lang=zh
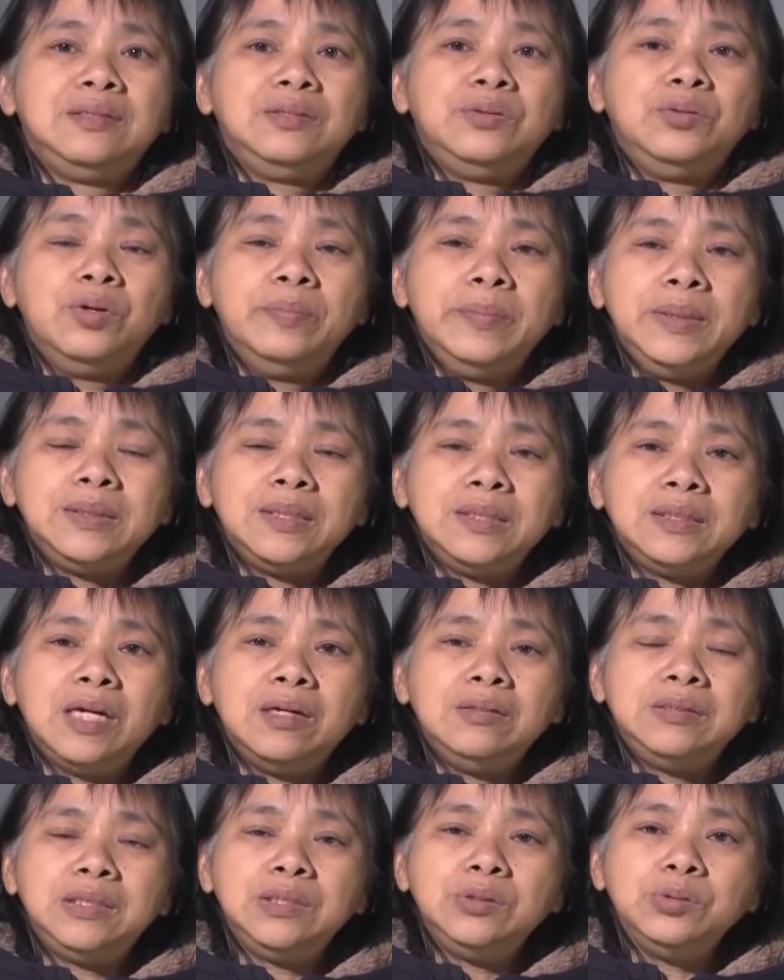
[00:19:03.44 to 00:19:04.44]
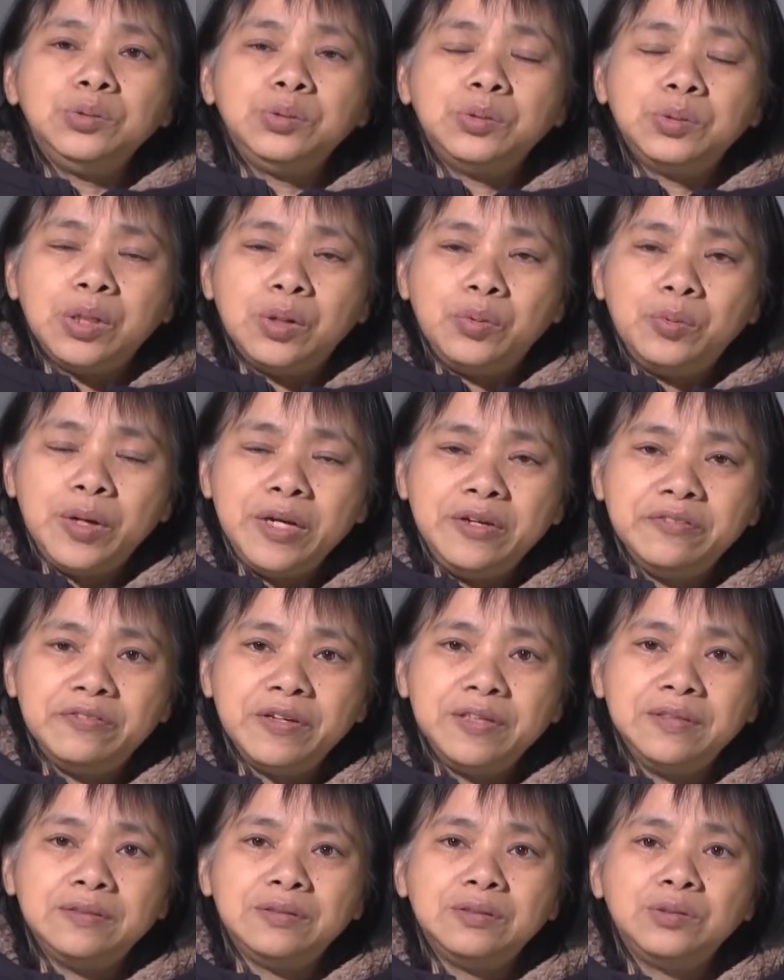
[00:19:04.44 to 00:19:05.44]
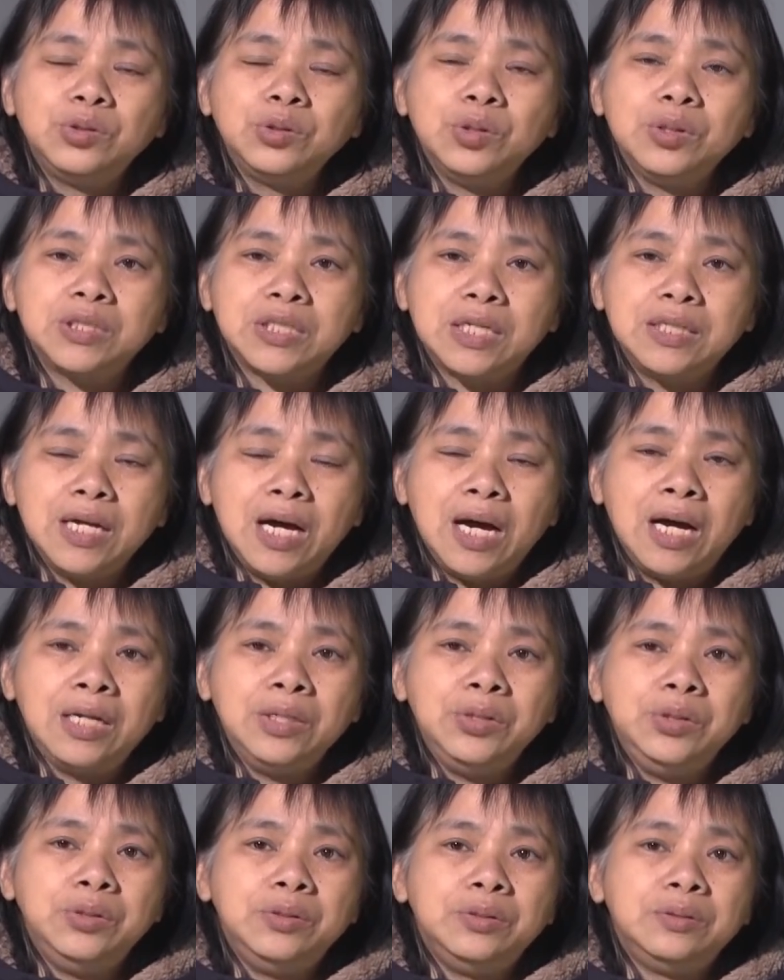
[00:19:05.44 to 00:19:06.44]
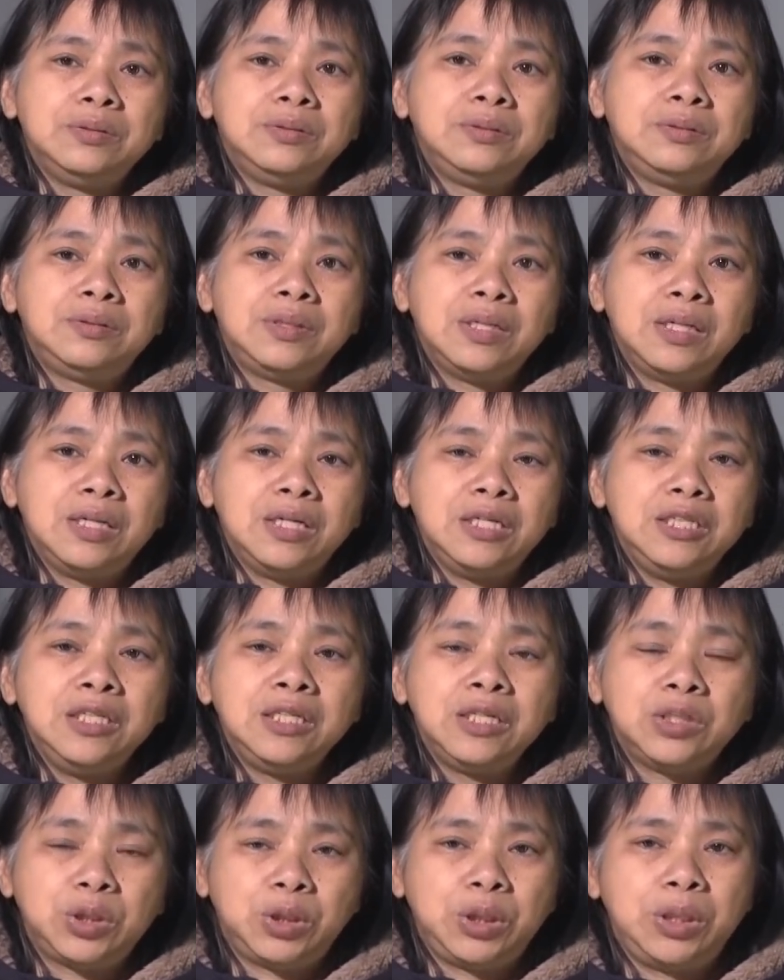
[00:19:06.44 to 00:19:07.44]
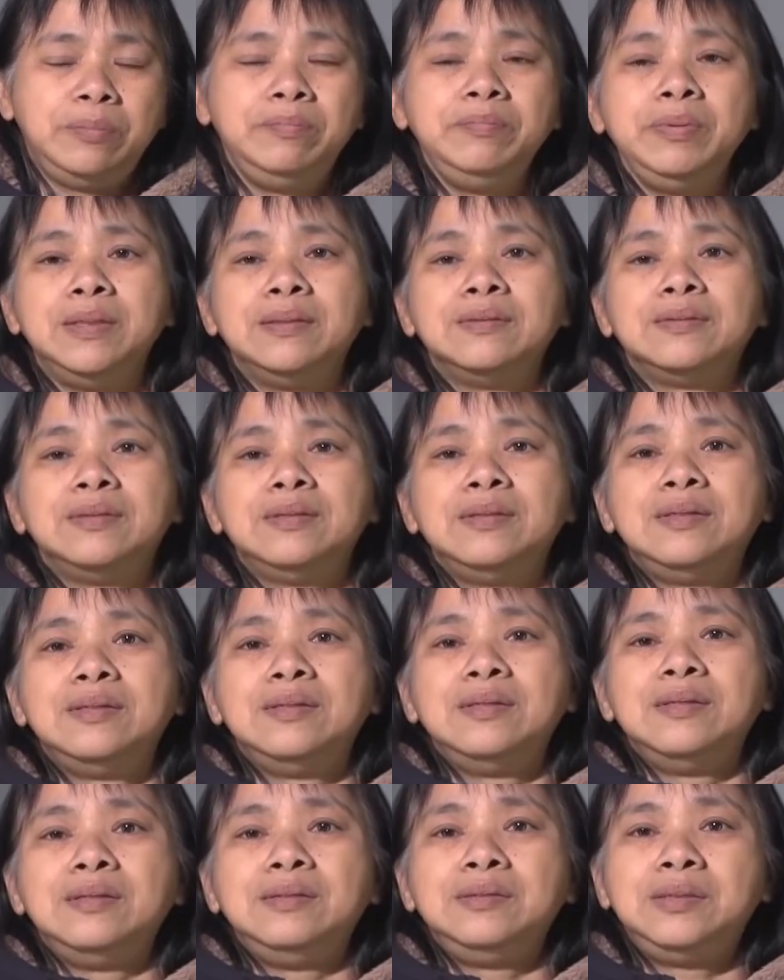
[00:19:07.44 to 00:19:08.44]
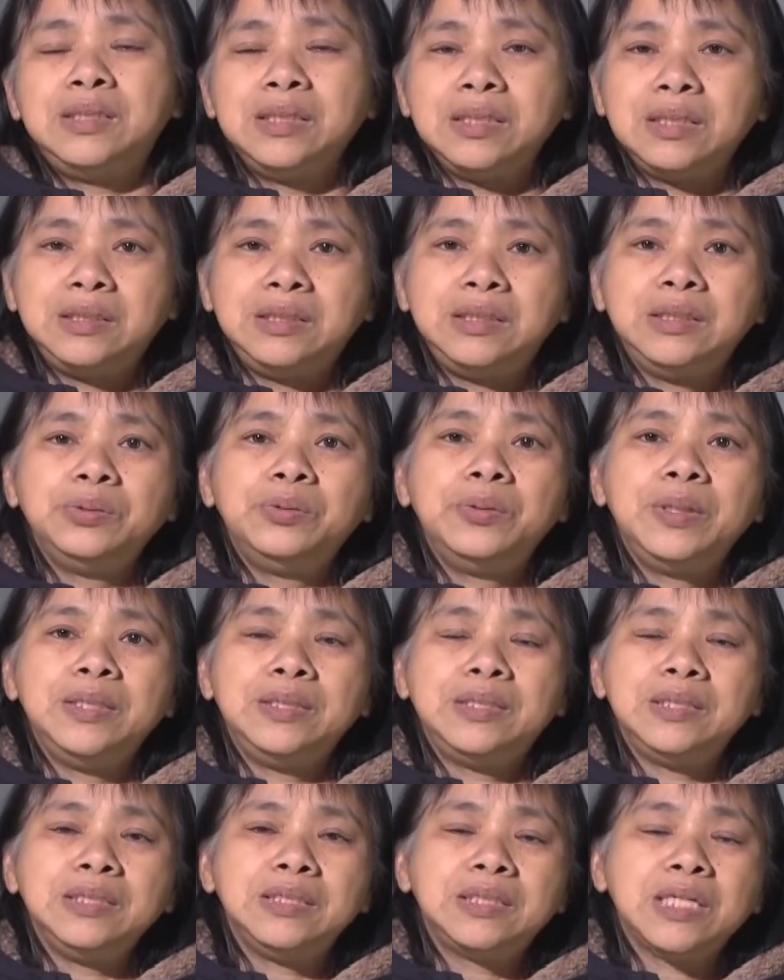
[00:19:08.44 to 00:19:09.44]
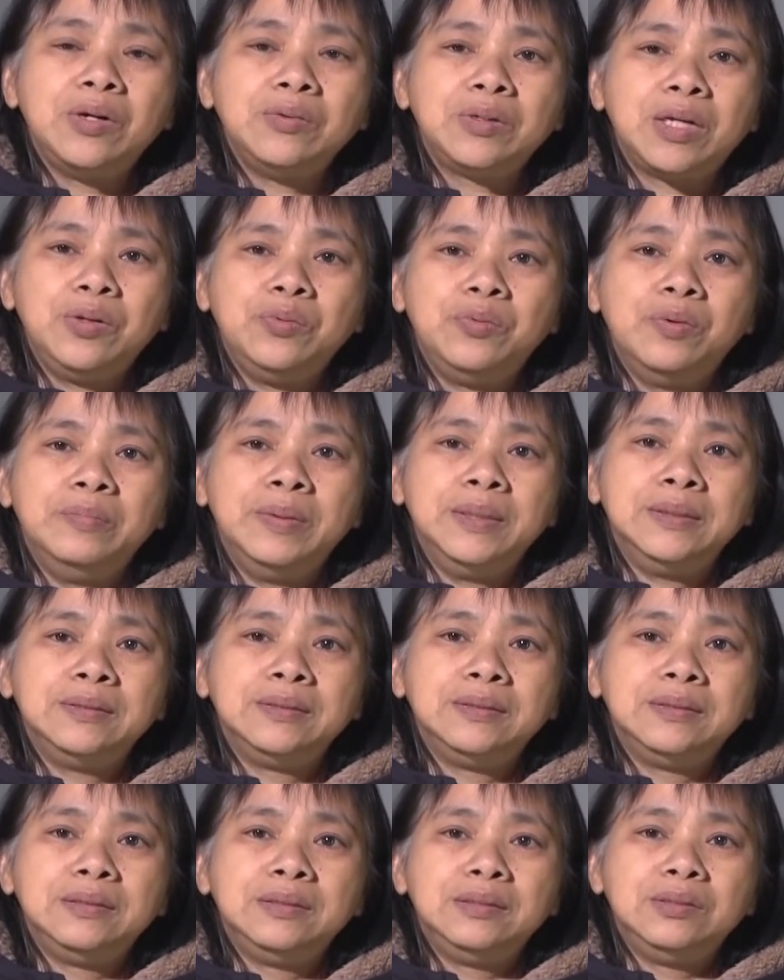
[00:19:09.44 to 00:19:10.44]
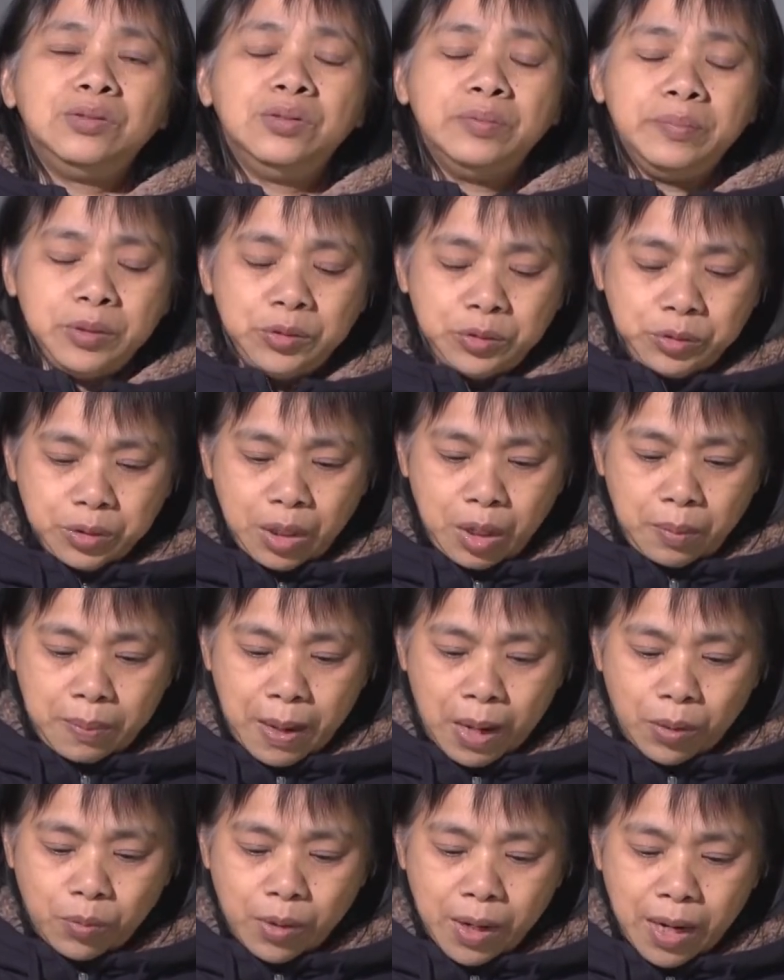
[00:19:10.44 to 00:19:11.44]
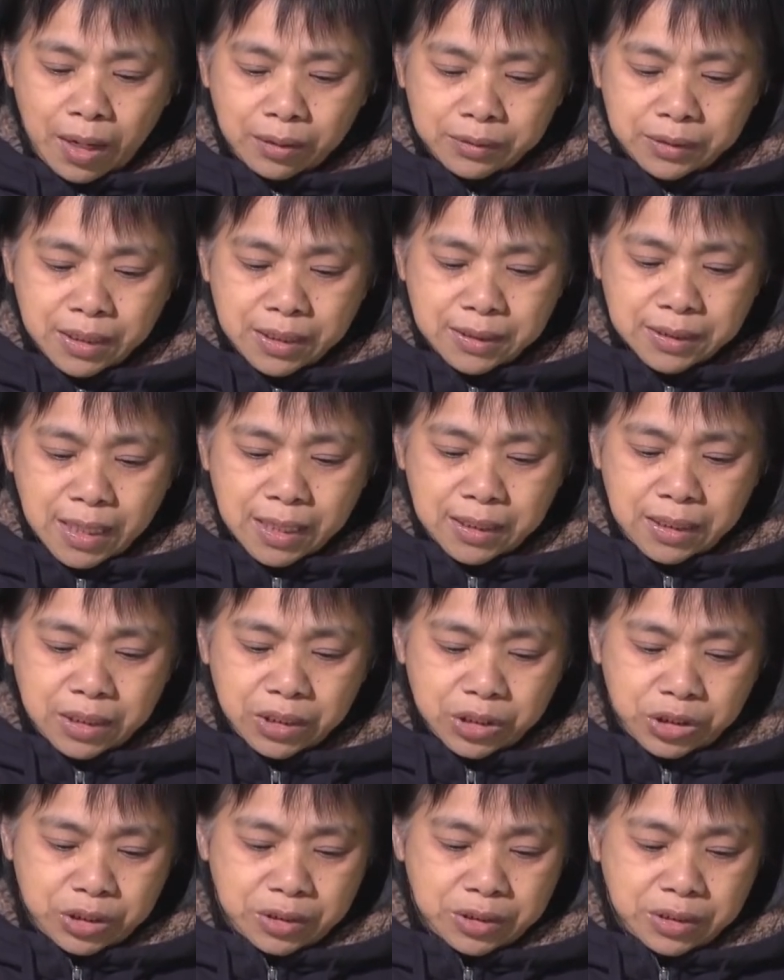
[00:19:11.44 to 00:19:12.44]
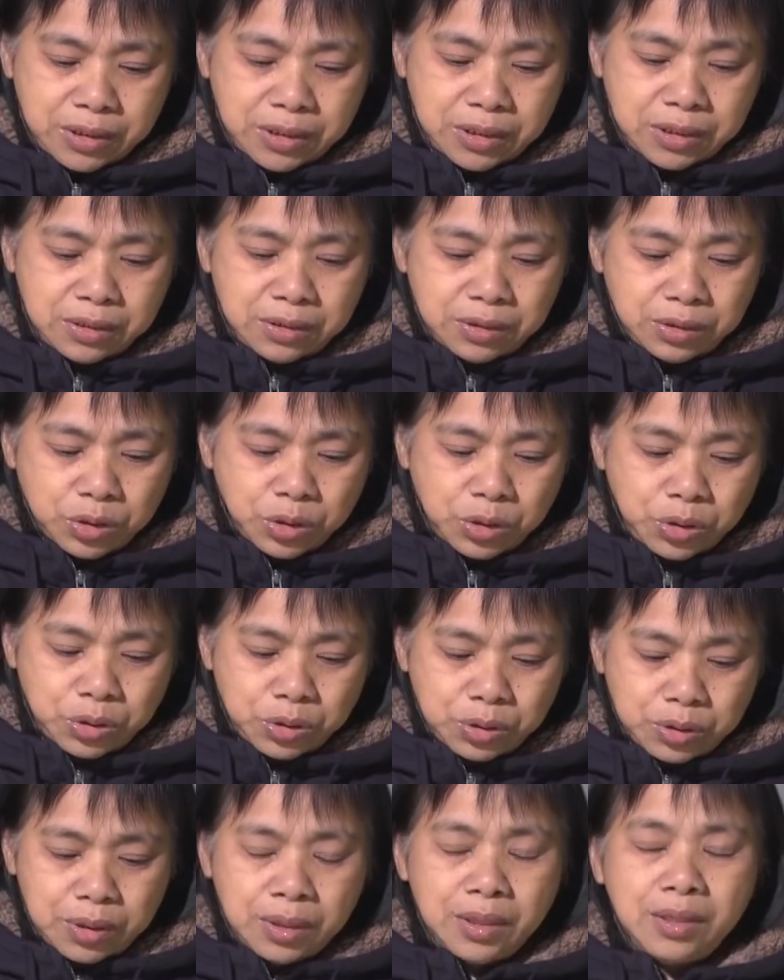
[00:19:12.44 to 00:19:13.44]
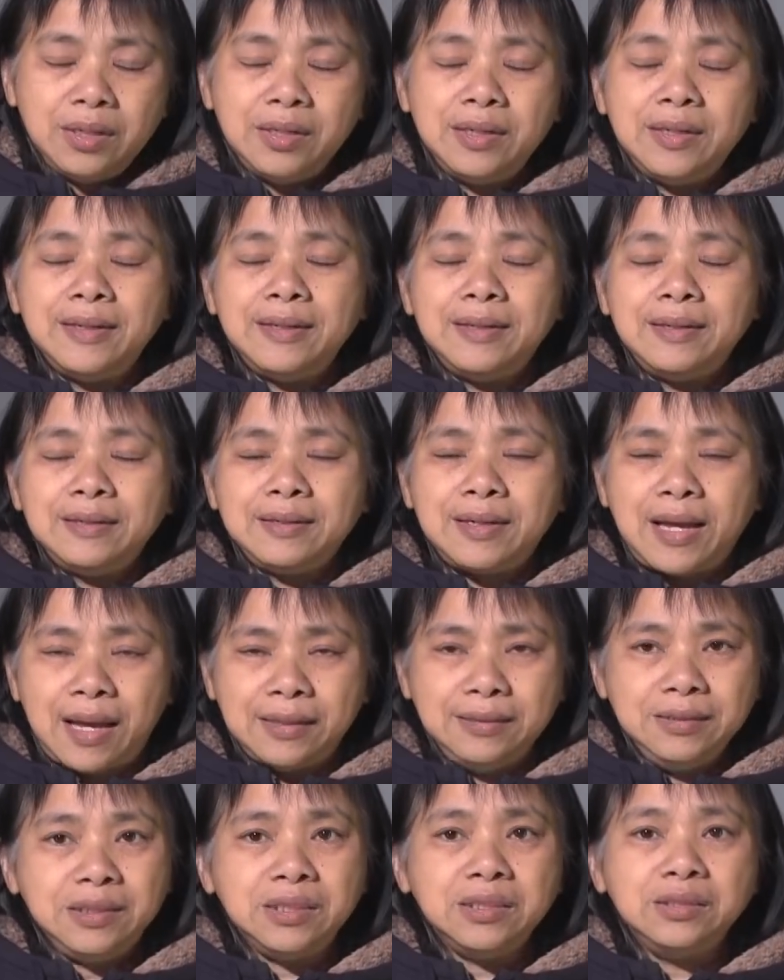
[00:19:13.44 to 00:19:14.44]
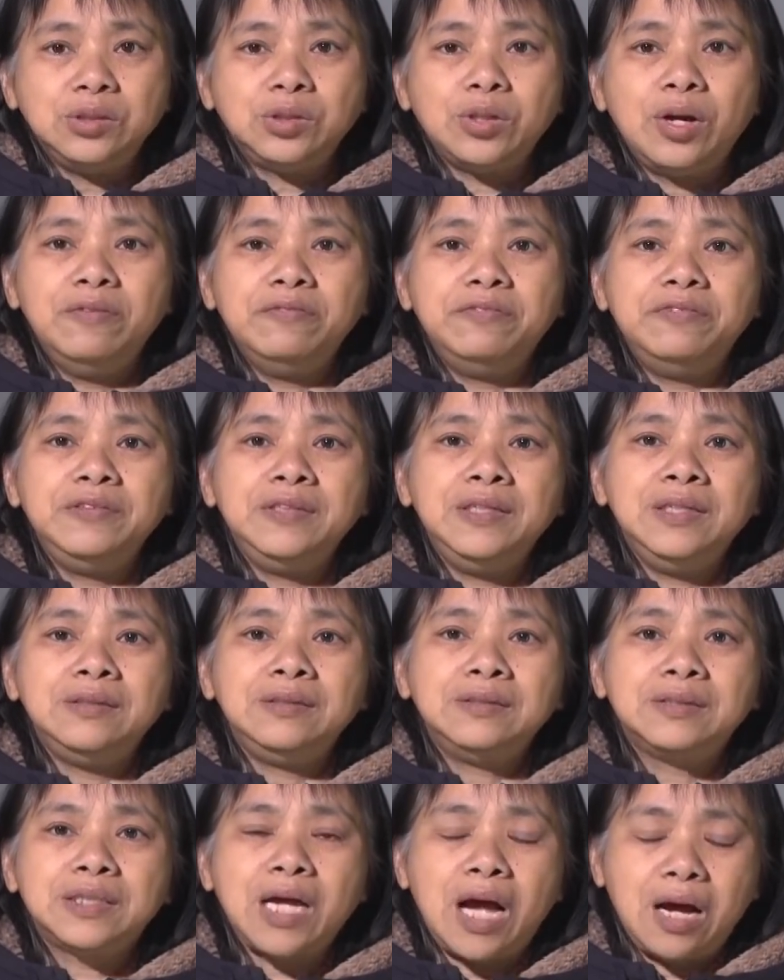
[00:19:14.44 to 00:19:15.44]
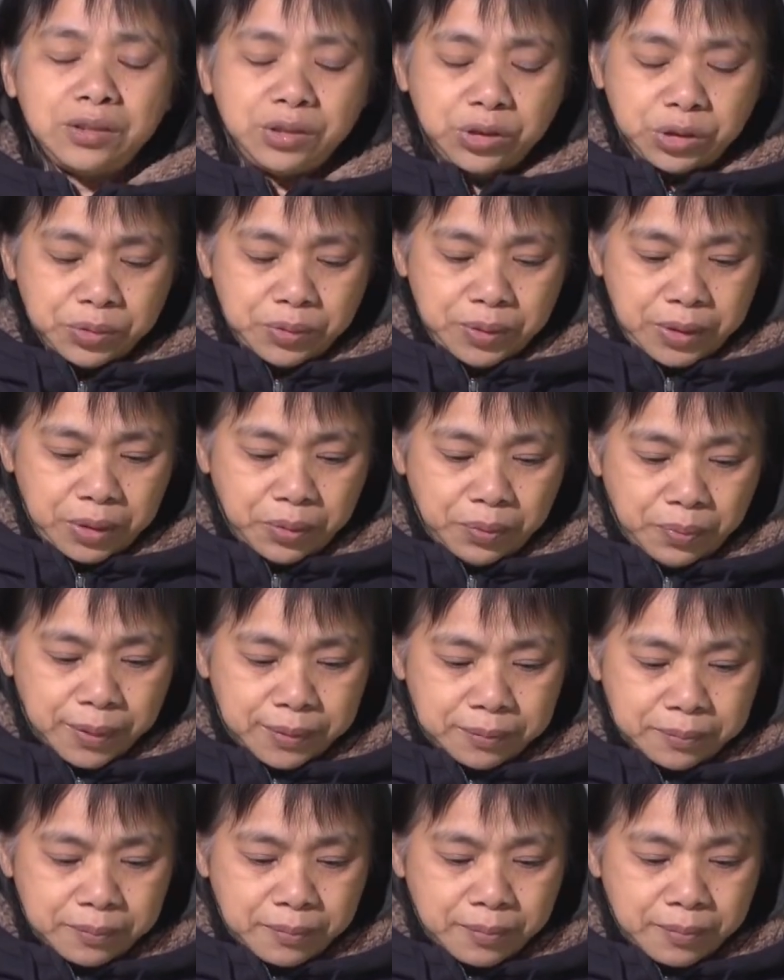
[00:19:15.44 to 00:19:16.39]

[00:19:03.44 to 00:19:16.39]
我们得到基督徒的位分，做神儿女的那个权柄，这个机会已经交给我们，我们需要把握好现在那个时机，去赶紧传福音，抢救灵魂。